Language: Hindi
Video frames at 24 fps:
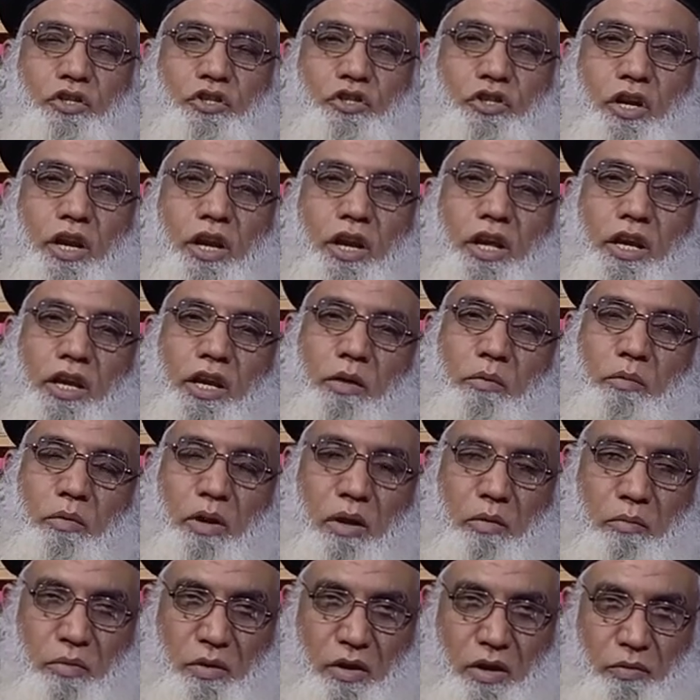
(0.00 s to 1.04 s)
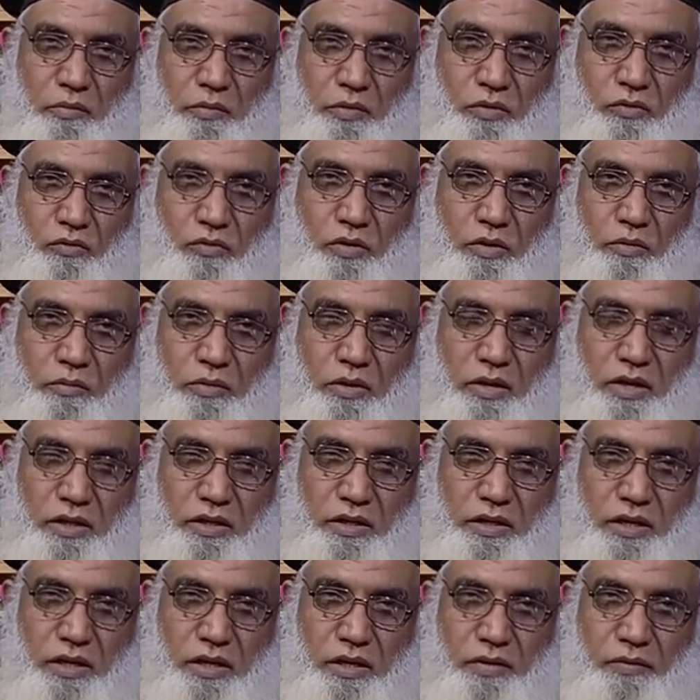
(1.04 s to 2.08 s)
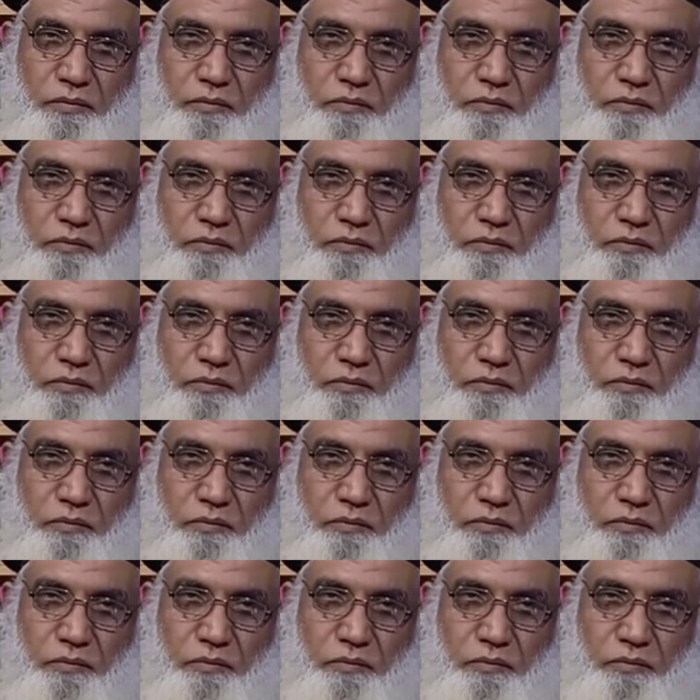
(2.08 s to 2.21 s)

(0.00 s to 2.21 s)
चने के बराबर आपने गोली बनानी है